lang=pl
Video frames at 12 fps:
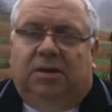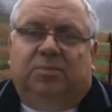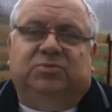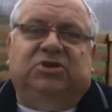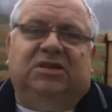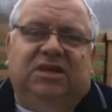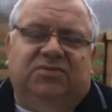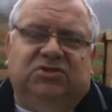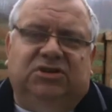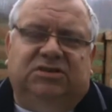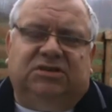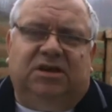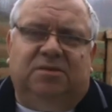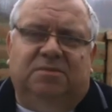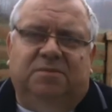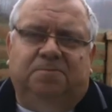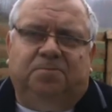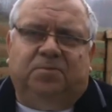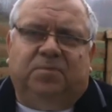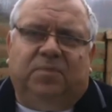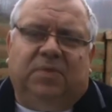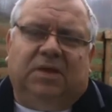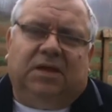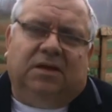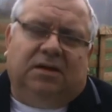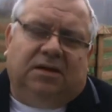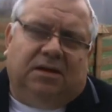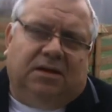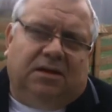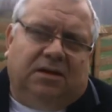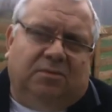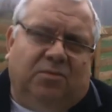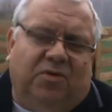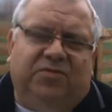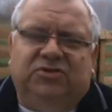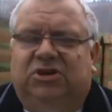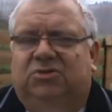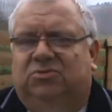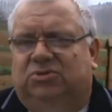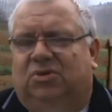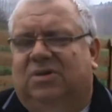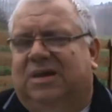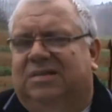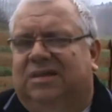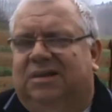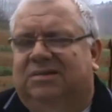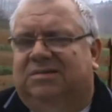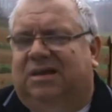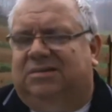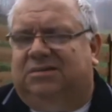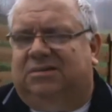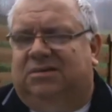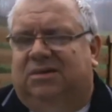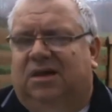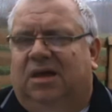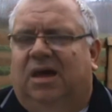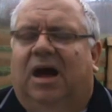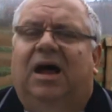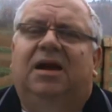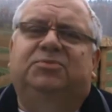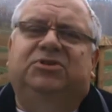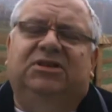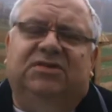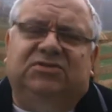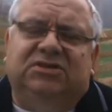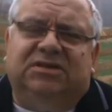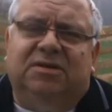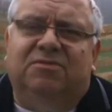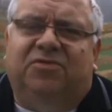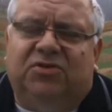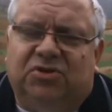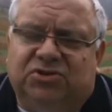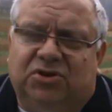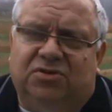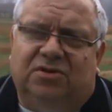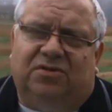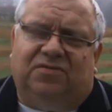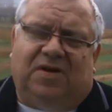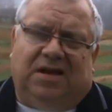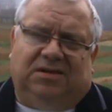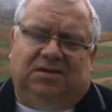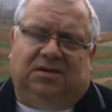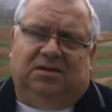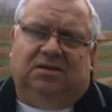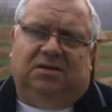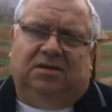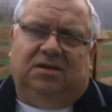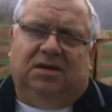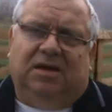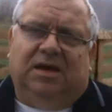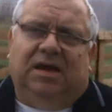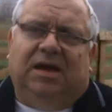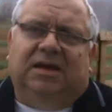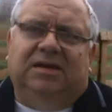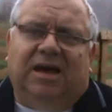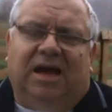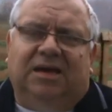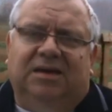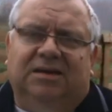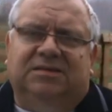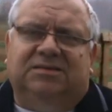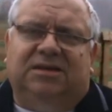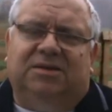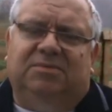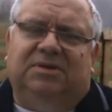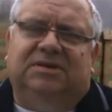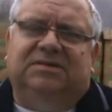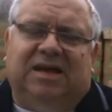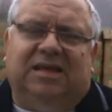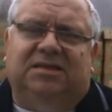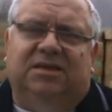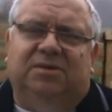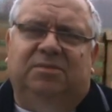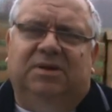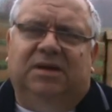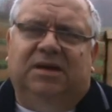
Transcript: Przede wszystkim mówi się dużo o kanalizacji, ale przede wszystkim wodociągowanie. Ja jestem za tym,